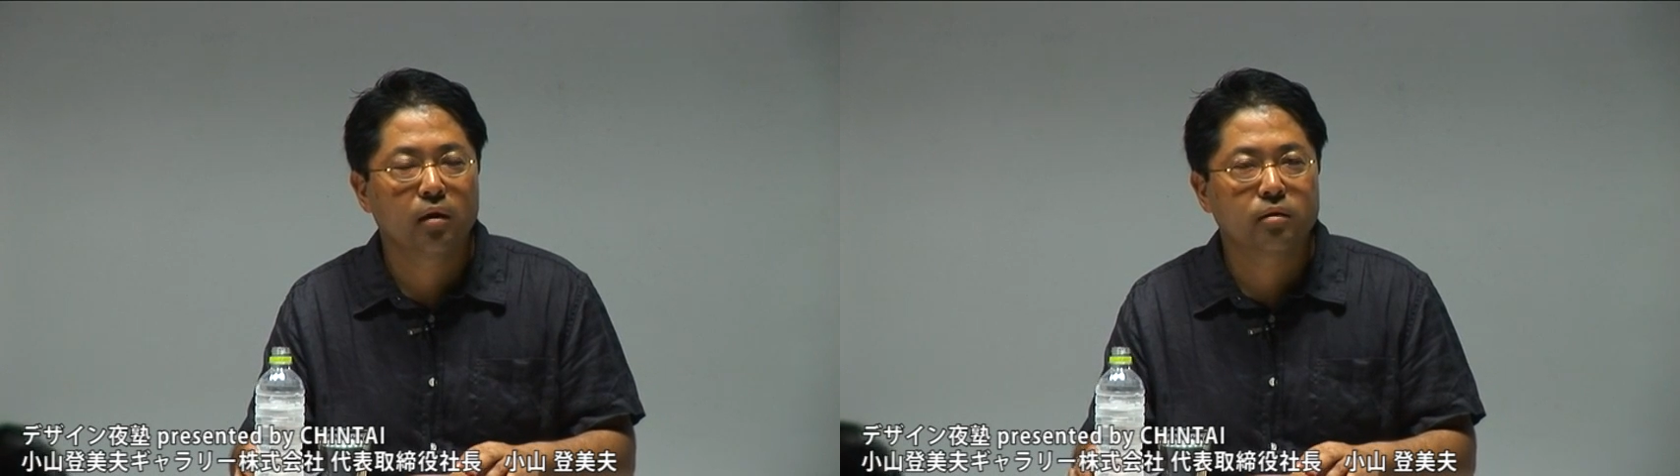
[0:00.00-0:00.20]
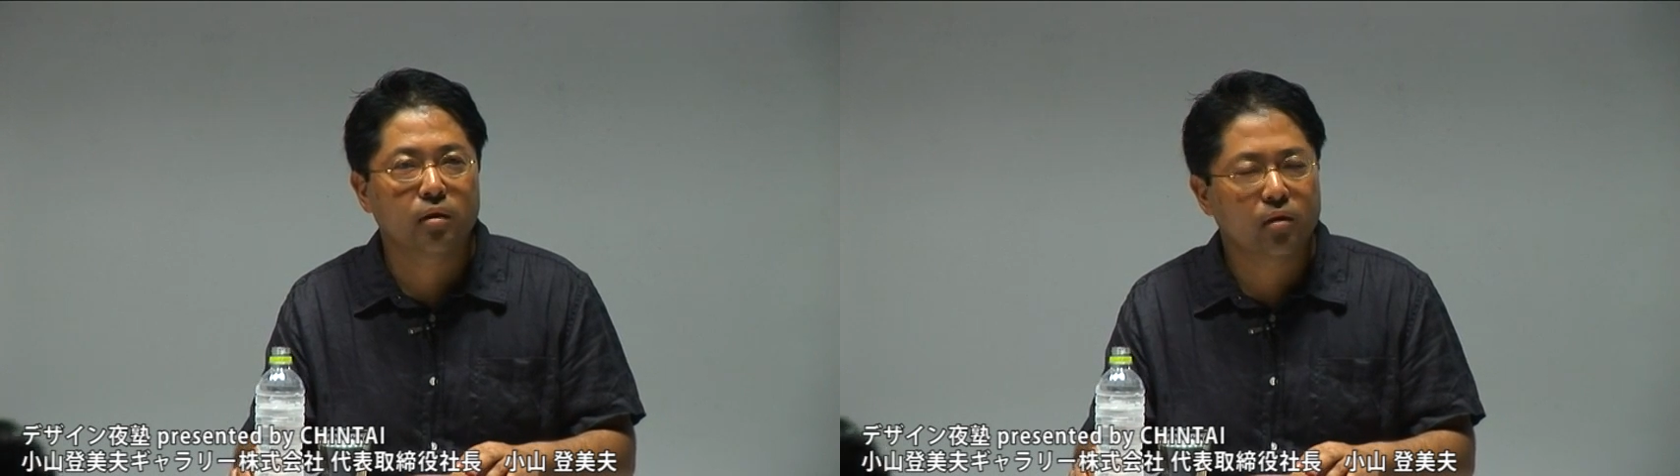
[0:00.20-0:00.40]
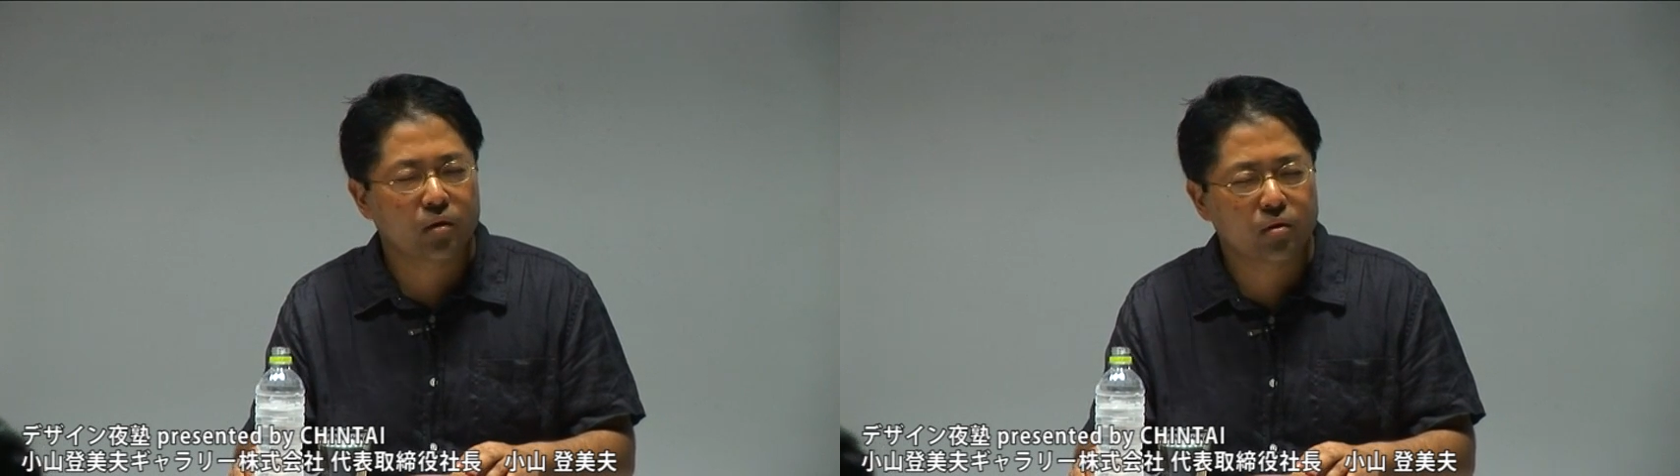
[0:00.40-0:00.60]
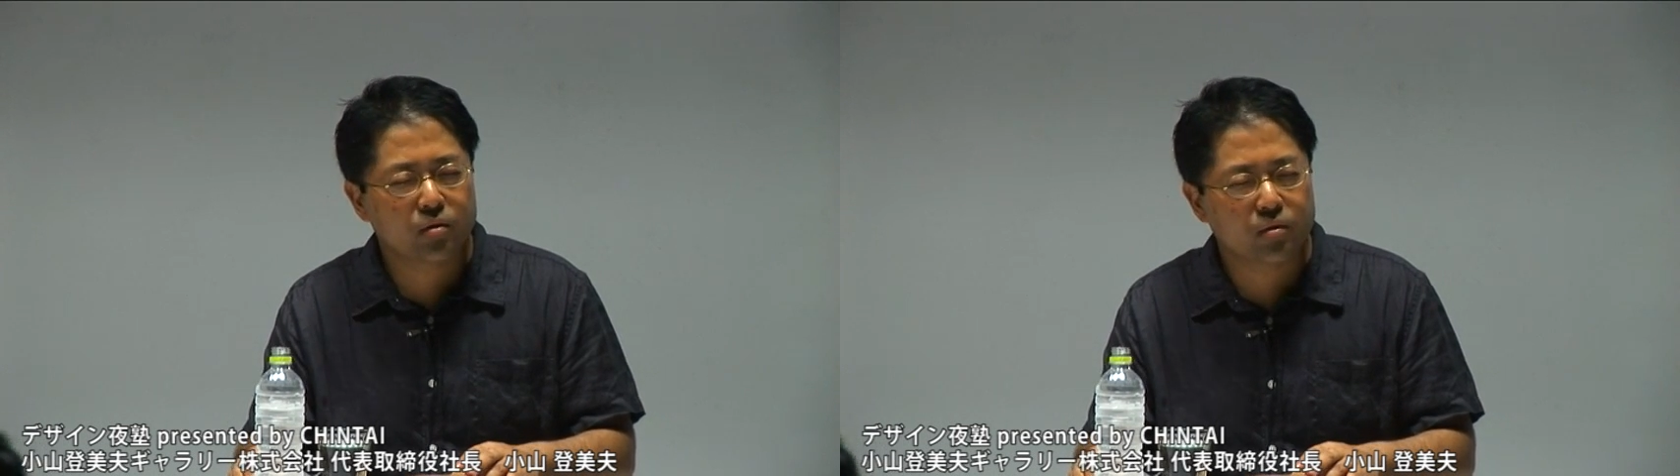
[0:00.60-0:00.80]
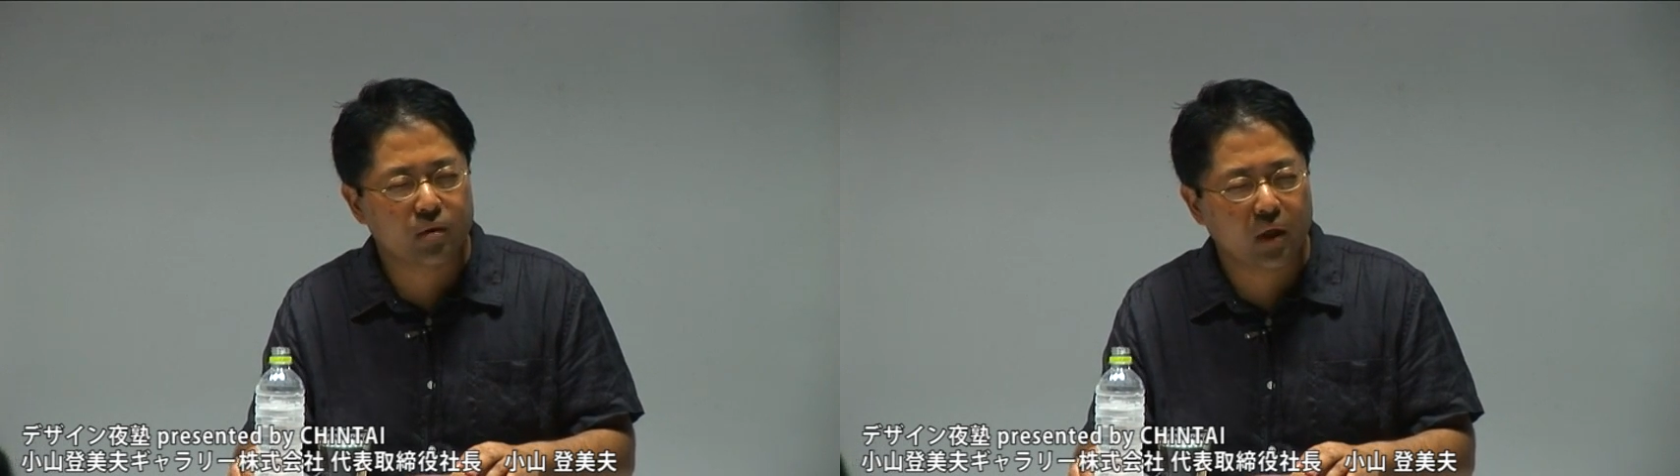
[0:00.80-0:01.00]

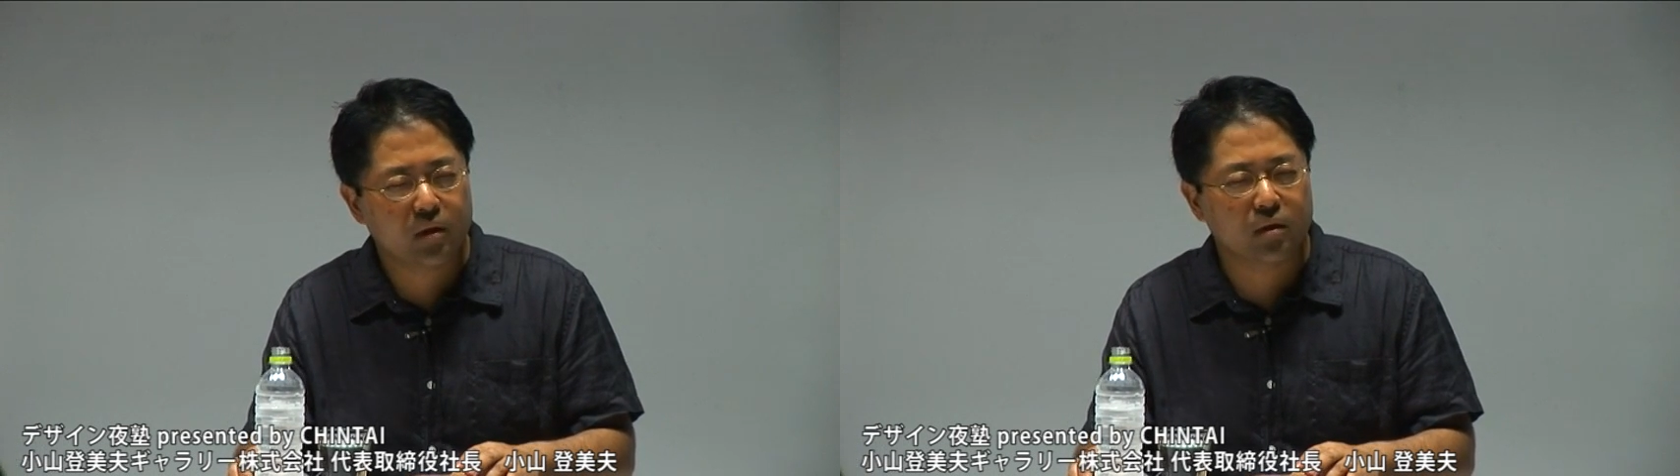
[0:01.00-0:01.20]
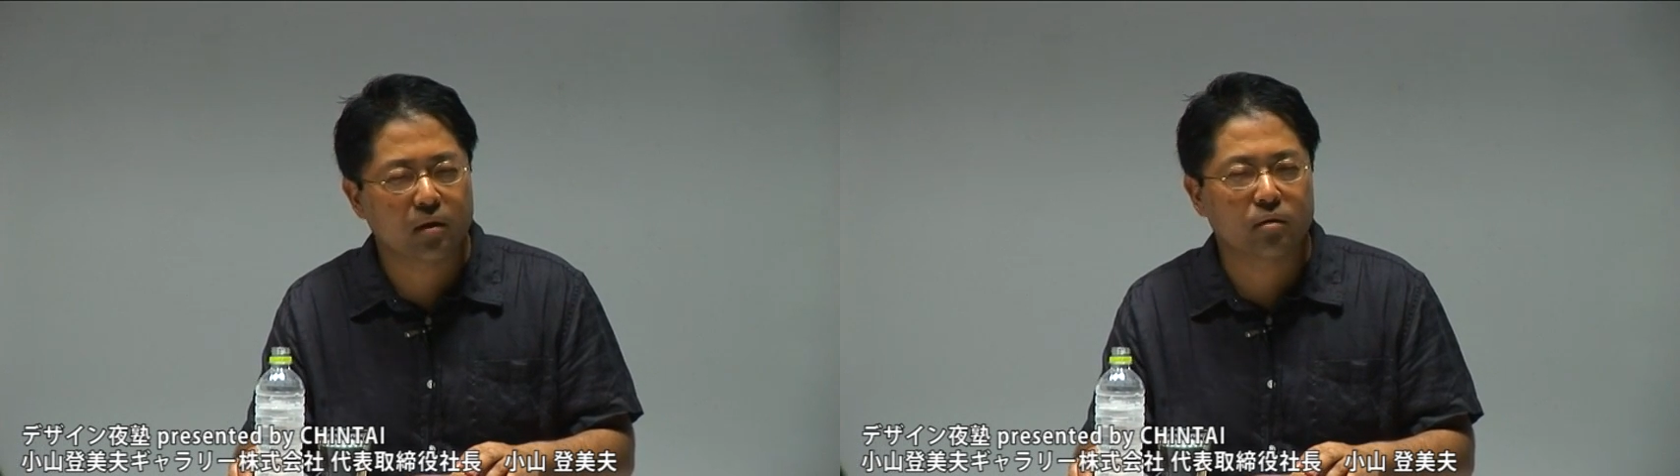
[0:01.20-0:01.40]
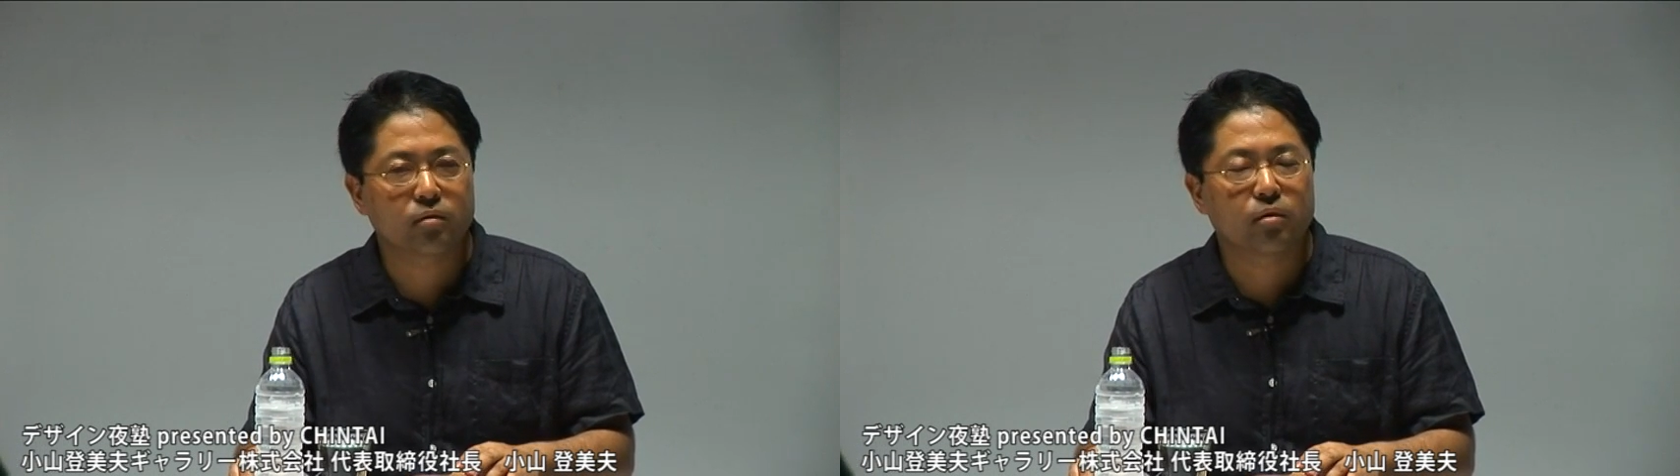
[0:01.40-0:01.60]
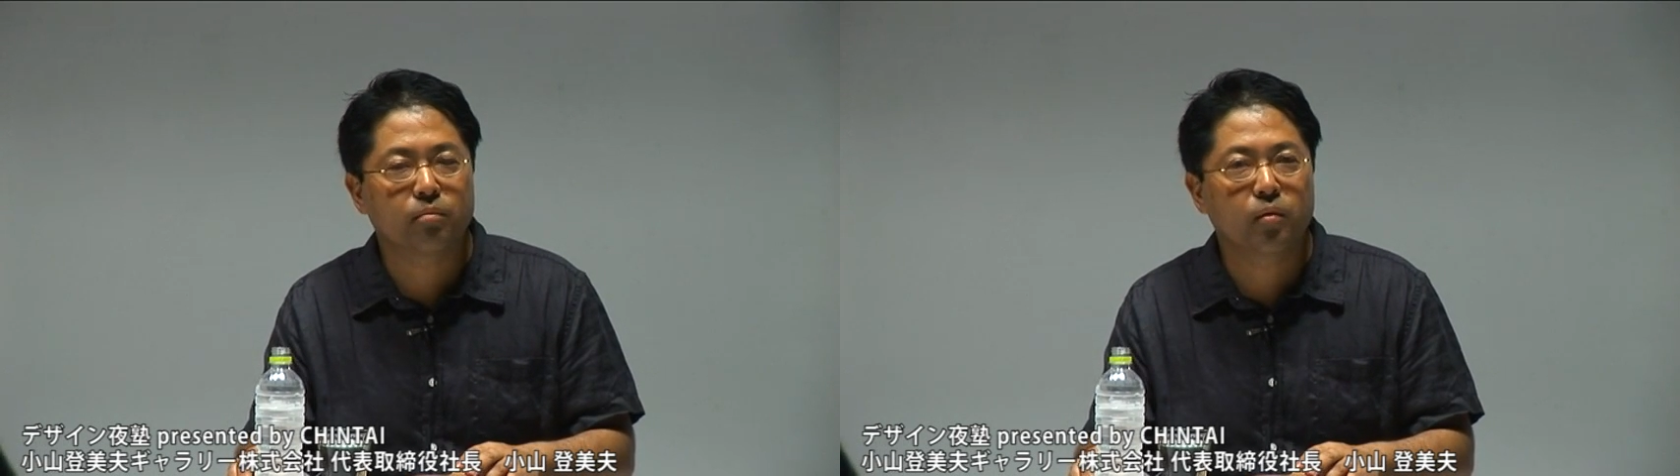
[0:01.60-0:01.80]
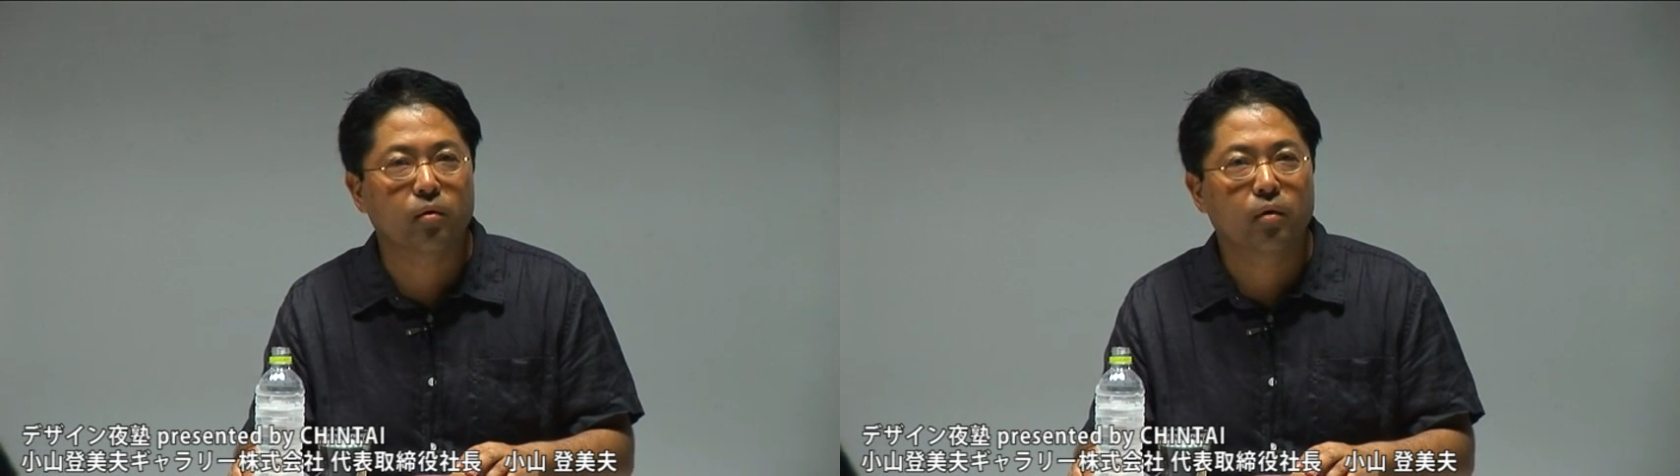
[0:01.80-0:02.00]
1997年なんですけど
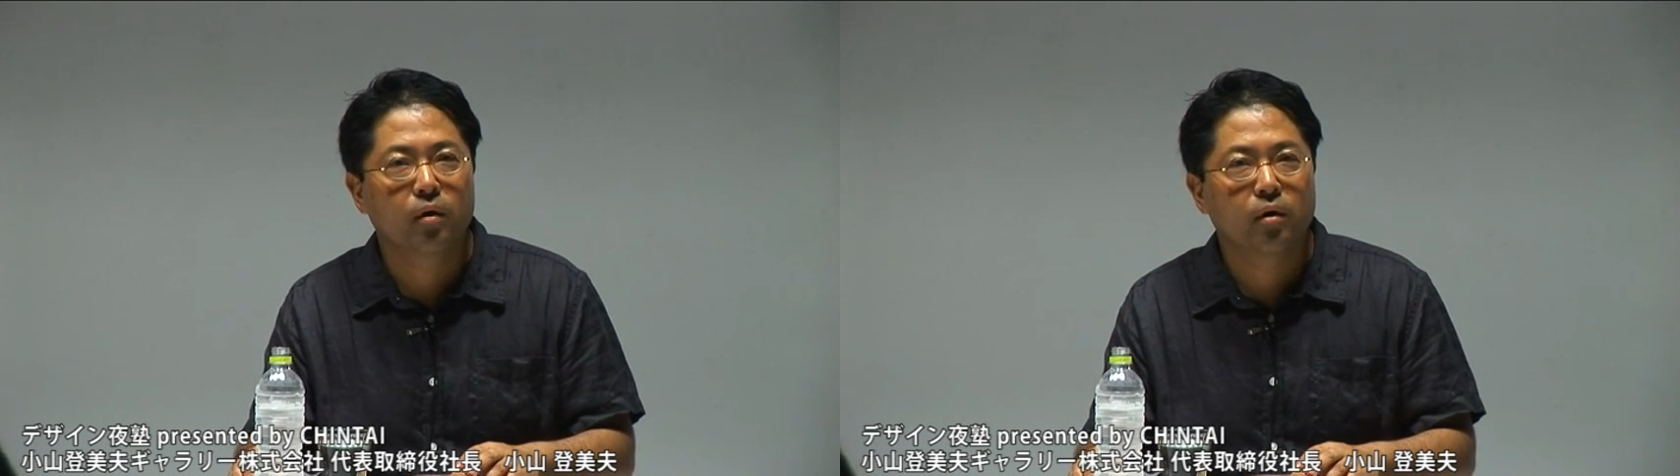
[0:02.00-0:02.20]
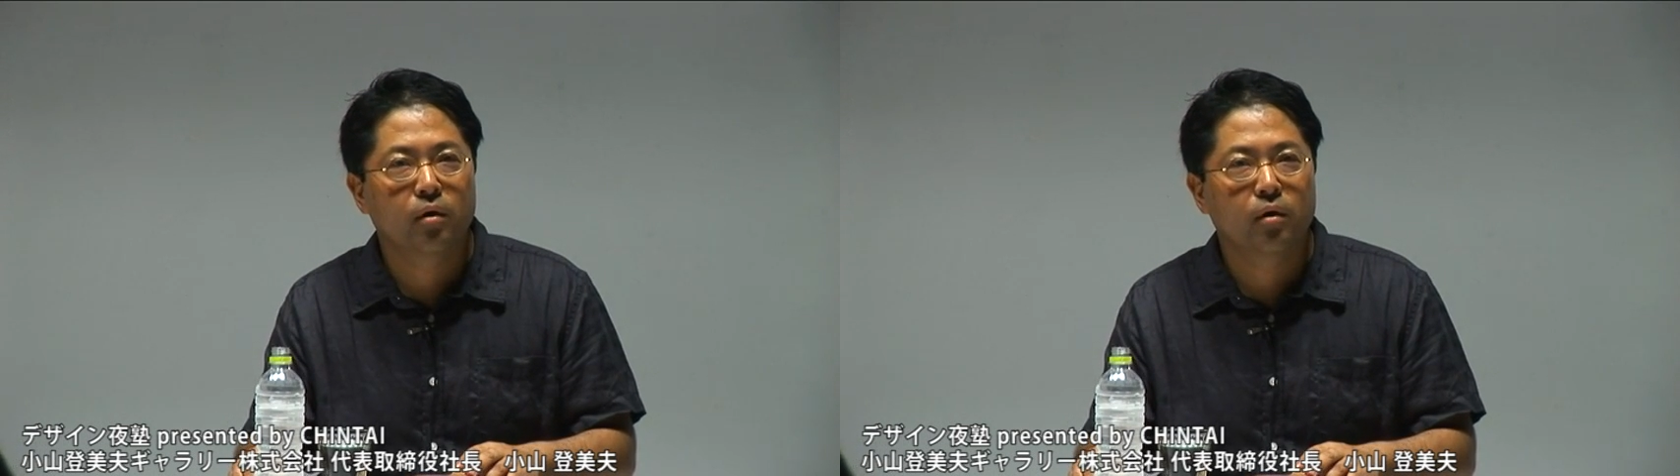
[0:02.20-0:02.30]
も、